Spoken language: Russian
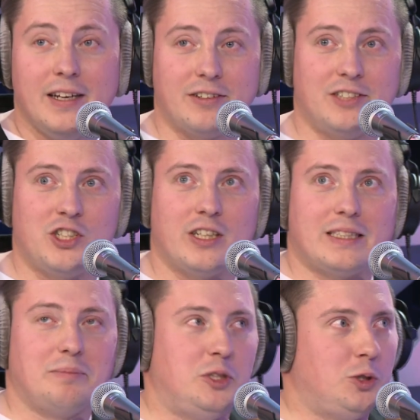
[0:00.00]
Я встречался
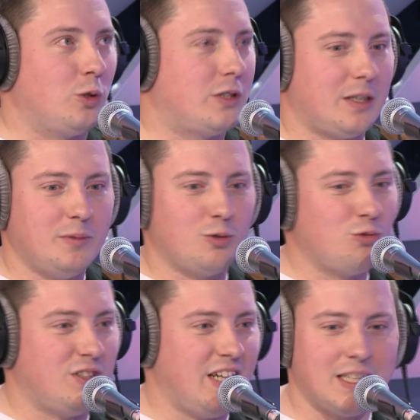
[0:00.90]
там с сестрами
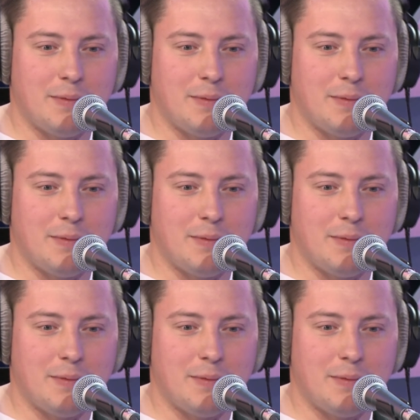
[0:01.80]
друзей.